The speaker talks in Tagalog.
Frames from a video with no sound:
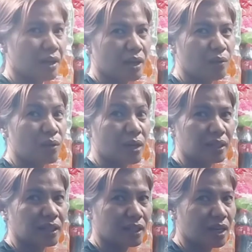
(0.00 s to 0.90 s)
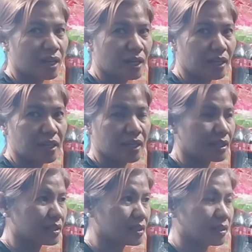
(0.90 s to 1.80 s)
walang daga kaya
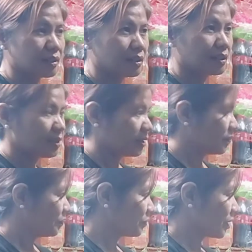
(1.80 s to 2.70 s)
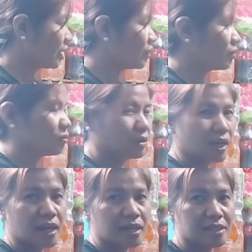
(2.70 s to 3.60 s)
ano,
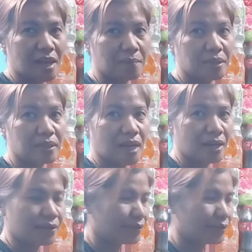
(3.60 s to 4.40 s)
nakakasabit tayo.